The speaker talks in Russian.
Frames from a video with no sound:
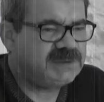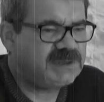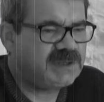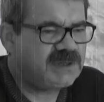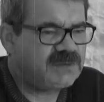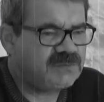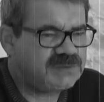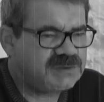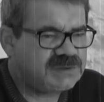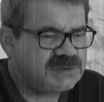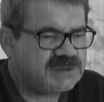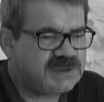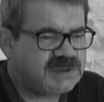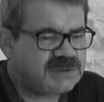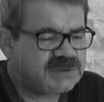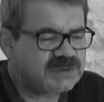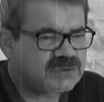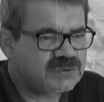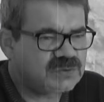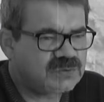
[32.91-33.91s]
для кого не
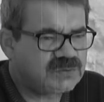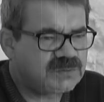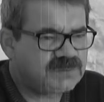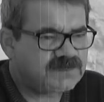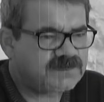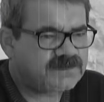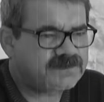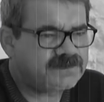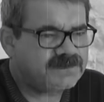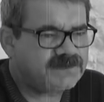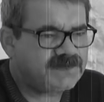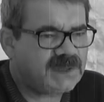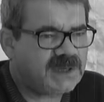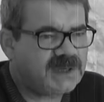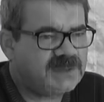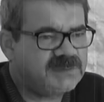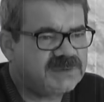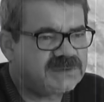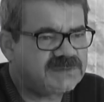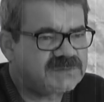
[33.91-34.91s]
секрет, что
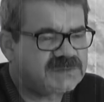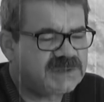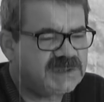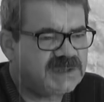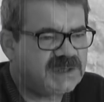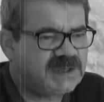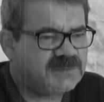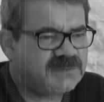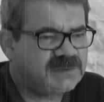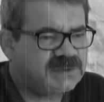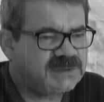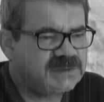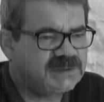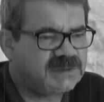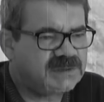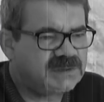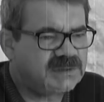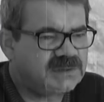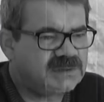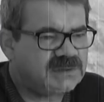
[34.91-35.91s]
Хамитовская
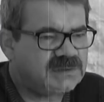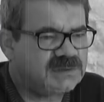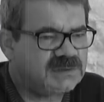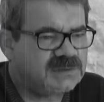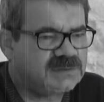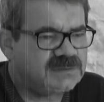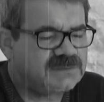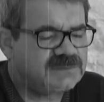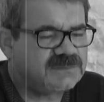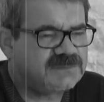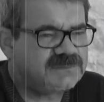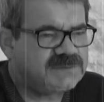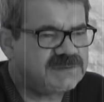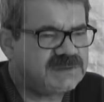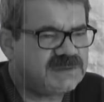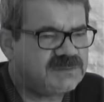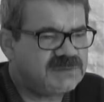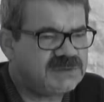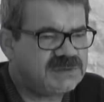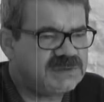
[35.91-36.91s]
команда э,
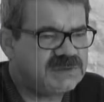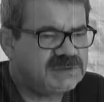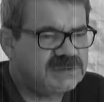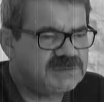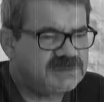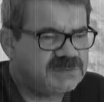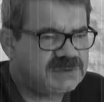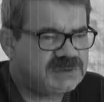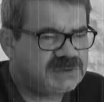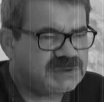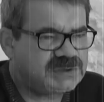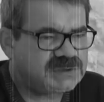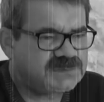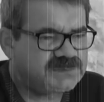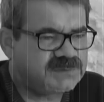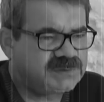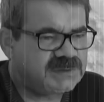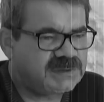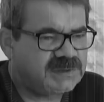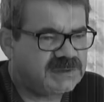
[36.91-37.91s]
всеми силами сейчас
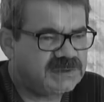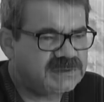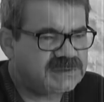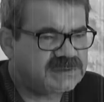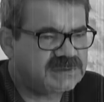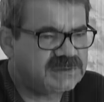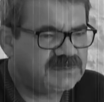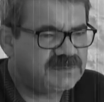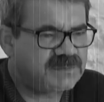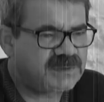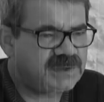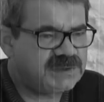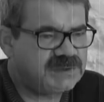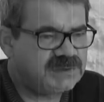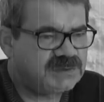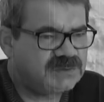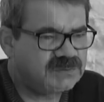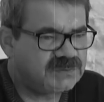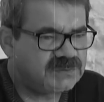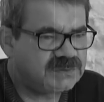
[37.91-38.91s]
пытается
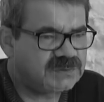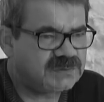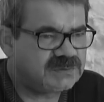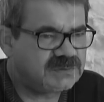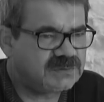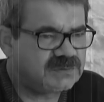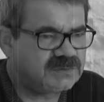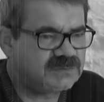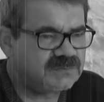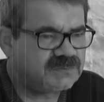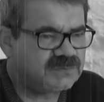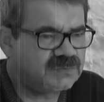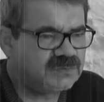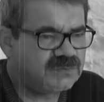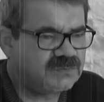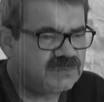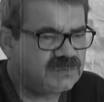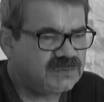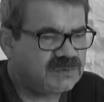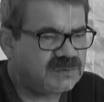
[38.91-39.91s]
проникнуть э, в
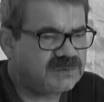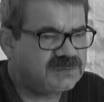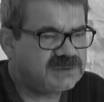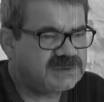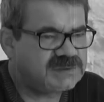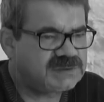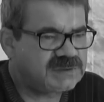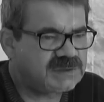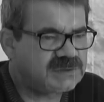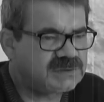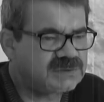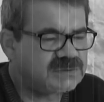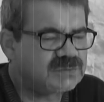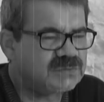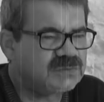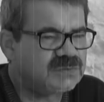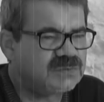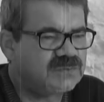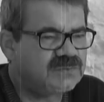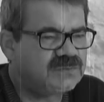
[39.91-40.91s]
новую
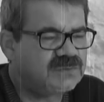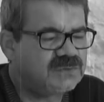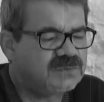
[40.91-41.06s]
администрацию нового